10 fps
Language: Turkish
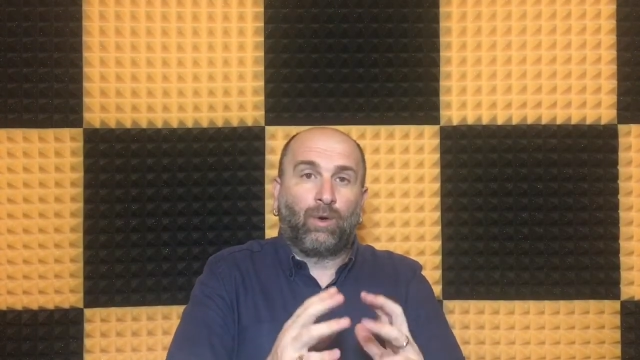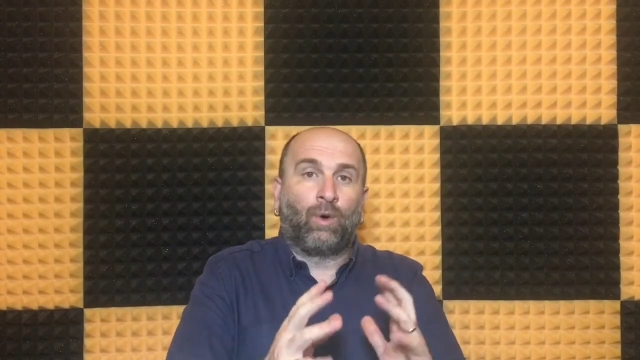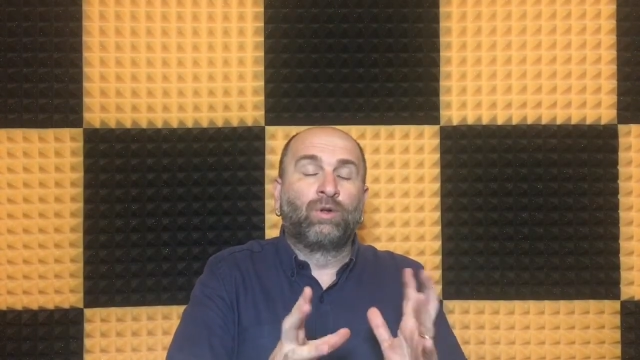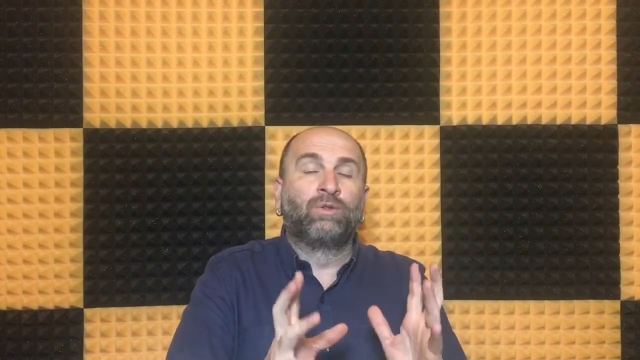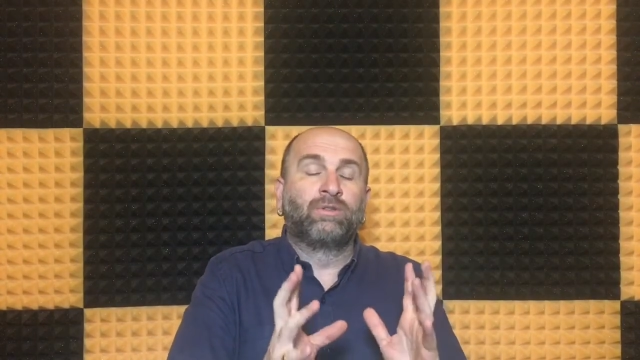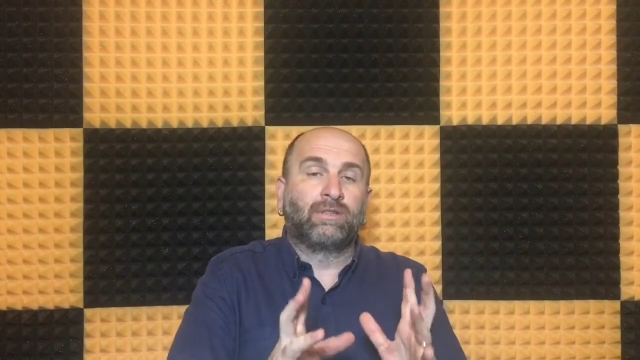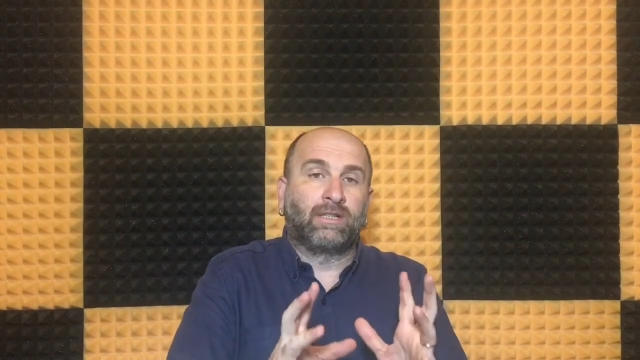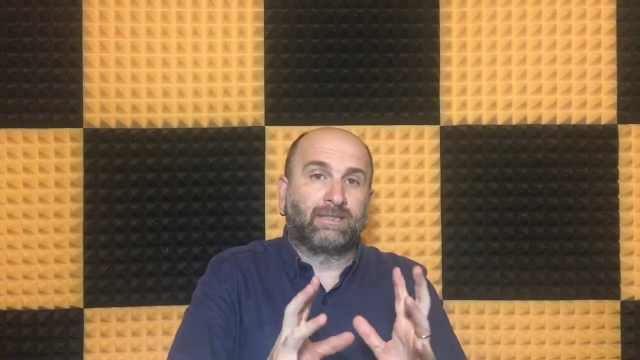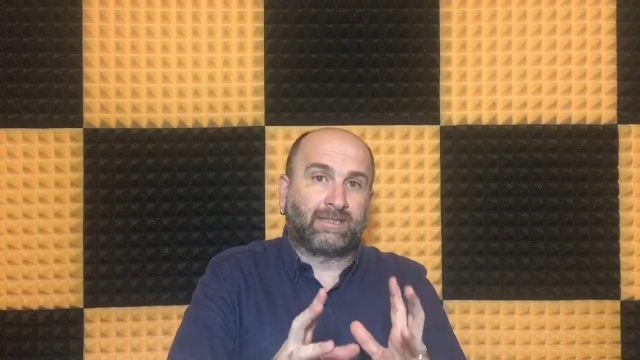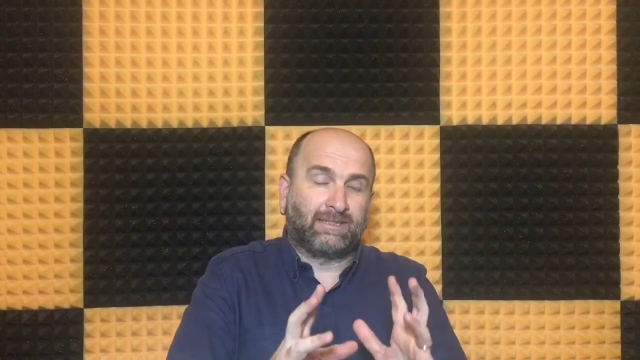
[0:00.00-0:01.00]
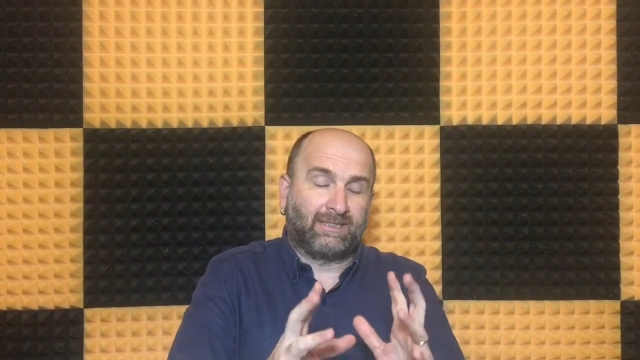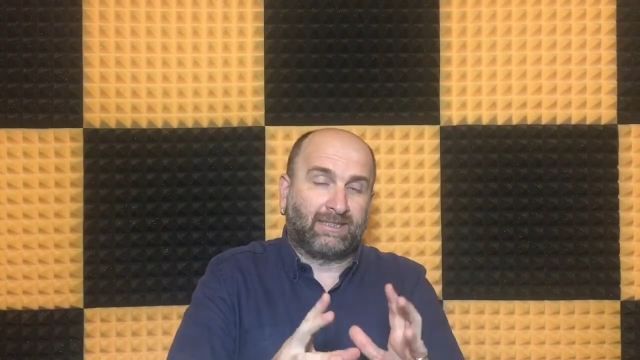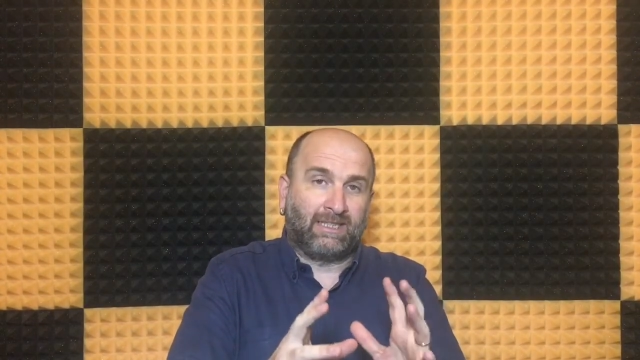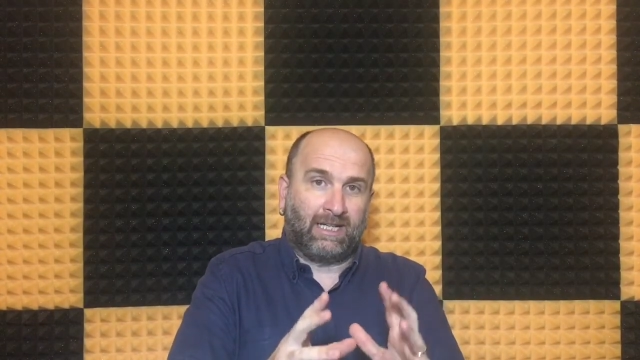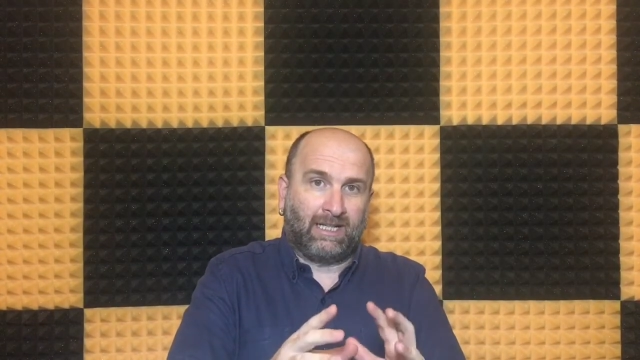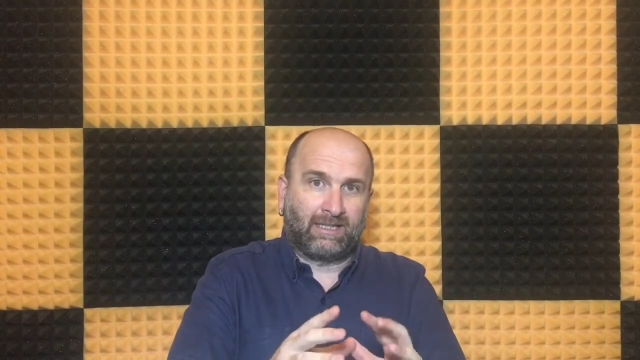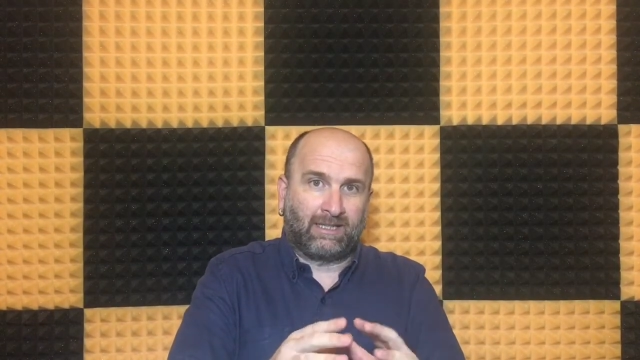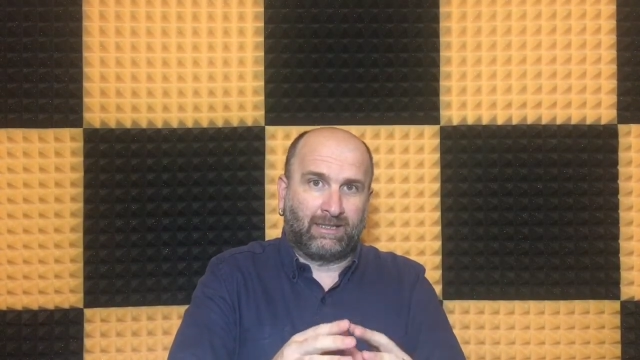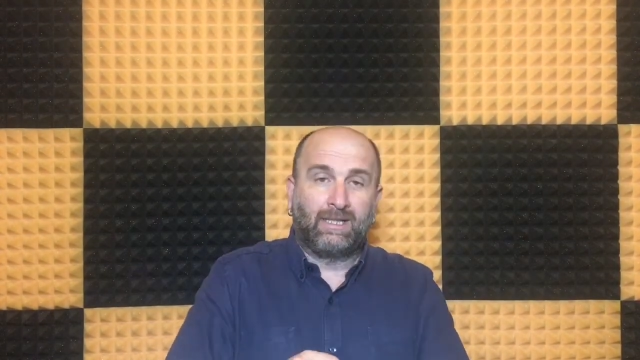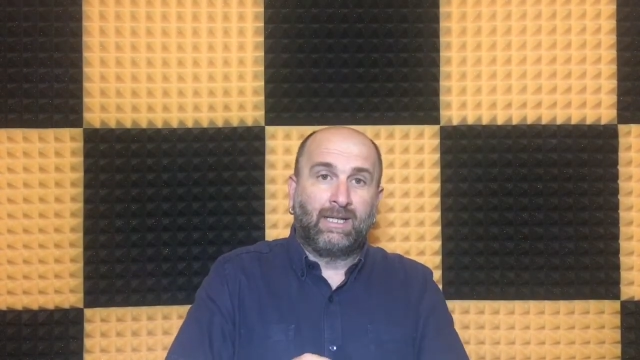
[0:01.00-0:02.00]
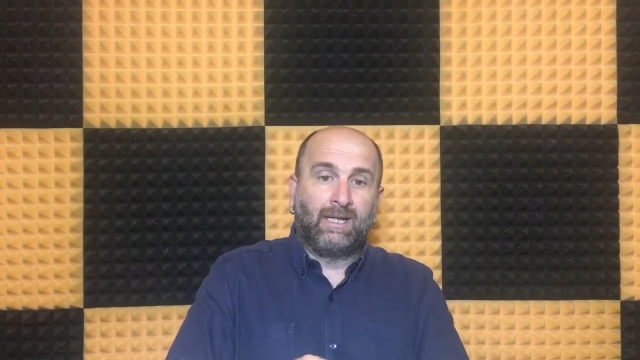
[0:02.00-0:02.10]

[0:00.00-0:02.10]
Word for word: Oyun e, stratejisiyle alakalıydı.